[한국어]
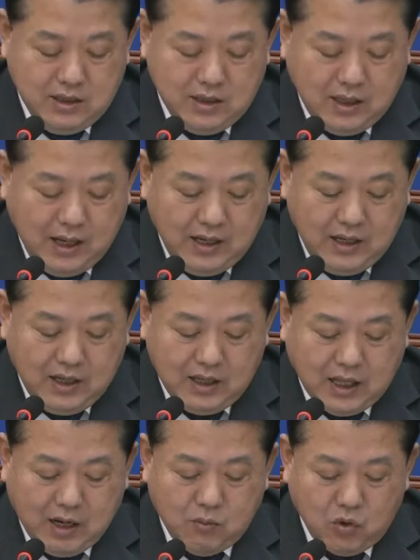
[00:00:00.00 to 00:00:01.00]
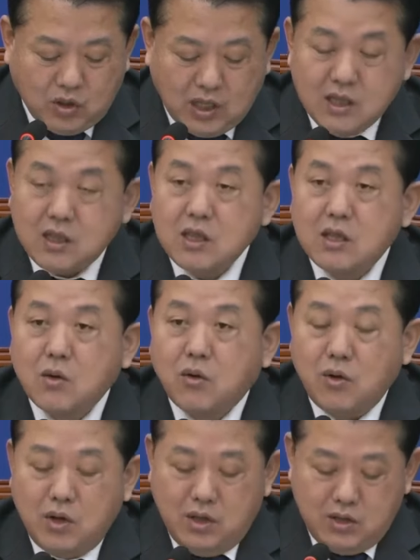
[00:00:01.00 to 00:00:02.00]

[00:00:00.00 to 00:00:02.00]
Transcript: 상관의 잘못된 지시로